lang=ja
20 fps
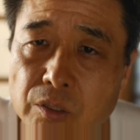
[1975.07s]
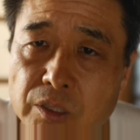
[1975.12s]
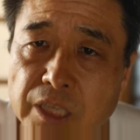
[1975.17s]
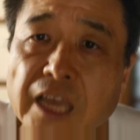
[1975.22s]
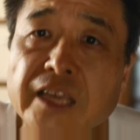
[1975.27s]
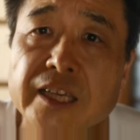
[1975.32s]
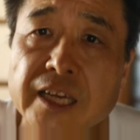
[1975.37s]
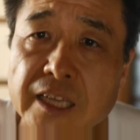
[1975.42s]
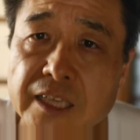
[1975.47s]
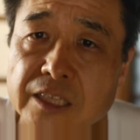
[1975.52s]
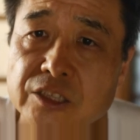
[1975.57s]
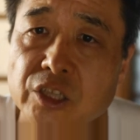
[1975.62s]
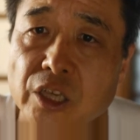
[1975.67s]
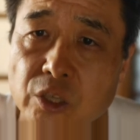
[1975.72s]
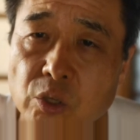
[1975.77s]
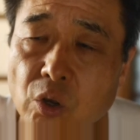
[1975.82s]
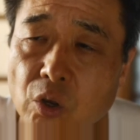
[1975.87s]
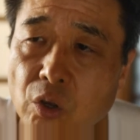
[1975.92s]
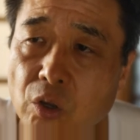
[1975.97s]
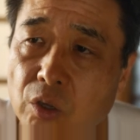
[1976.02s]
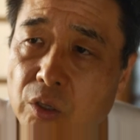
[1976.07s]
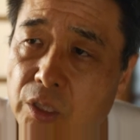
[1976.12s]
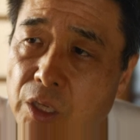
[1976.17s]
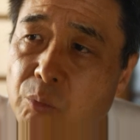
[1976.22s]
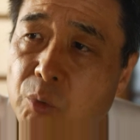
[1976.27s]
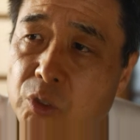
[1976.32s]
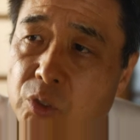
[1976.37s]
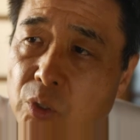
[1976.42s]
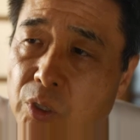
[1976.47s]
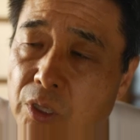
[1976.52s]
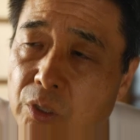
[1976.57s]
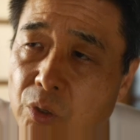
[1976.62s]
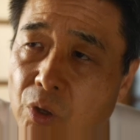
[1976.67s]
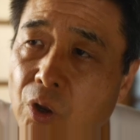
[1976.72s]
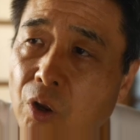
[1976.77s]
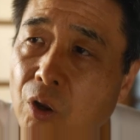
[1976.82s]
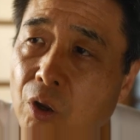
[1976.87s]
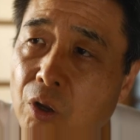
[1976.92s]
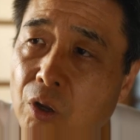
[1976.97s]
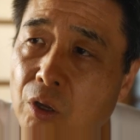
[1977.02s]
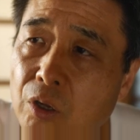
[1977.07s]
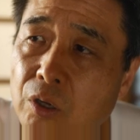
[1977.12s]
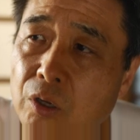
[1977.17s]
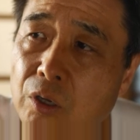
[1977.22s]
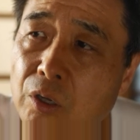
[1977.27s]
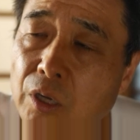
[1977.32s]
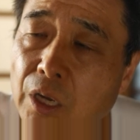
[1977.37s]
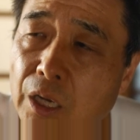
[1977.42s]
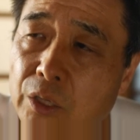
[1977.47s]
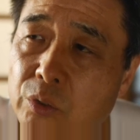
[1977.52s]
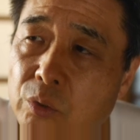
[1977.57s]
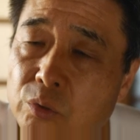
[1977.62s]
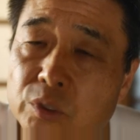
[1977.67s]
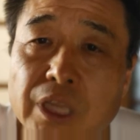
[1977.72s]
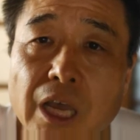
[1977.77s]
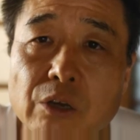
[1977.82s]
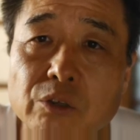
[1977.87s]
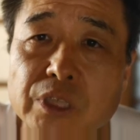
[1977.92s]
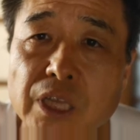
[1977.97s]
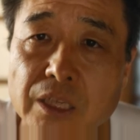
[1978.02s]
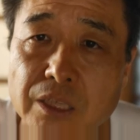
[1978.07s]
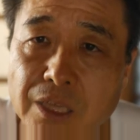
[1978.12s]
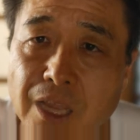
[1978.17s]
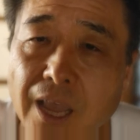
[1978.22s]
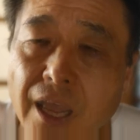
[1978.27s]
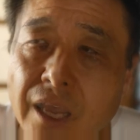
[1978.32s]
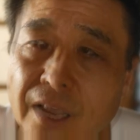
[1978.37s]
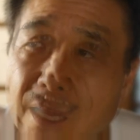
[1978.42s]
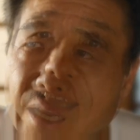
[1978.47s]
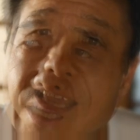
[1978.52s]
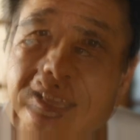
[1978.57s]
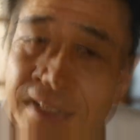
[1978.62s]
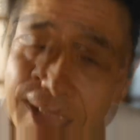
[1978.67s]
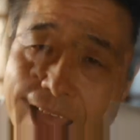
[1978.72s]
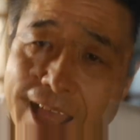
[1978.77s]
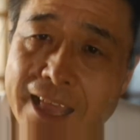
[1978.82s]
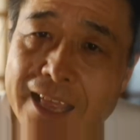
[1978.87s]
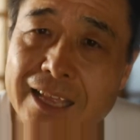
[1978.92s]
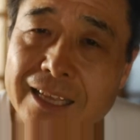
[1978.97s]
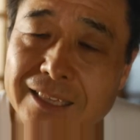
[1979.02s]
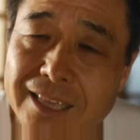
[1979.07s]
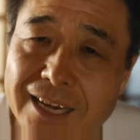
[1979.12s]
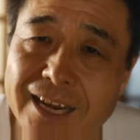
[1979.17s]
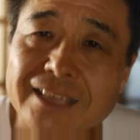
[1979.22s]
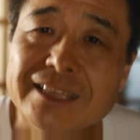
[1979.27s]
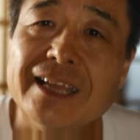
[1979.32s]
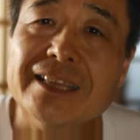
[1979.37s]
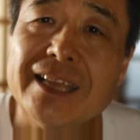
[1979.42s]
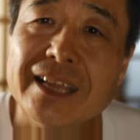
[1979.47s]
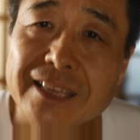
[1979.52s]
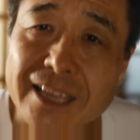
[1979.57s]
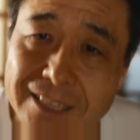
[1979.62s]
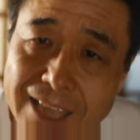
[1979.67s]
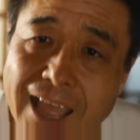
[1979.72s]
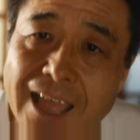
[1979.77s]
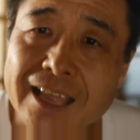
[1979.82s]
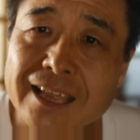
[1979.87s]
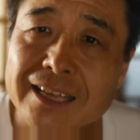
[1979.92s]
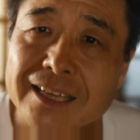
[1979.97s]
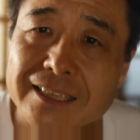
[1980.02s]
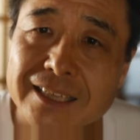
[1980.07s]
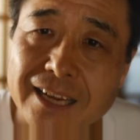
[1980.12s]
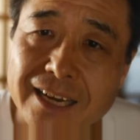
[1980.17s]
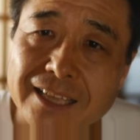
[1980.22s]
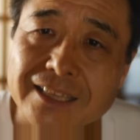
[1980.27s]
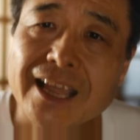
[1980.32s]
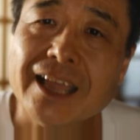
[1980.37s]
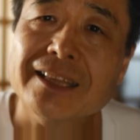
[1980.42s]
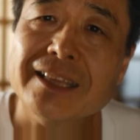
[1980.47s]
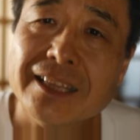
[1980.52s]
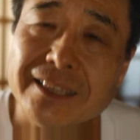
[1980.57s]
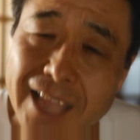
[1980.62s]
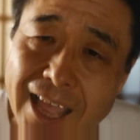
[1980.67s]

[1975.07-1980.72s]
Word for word: 大嫌いなんですけどでもそれのあの歌を歌った「タラタタタタラタタタタタラタタタタ、タ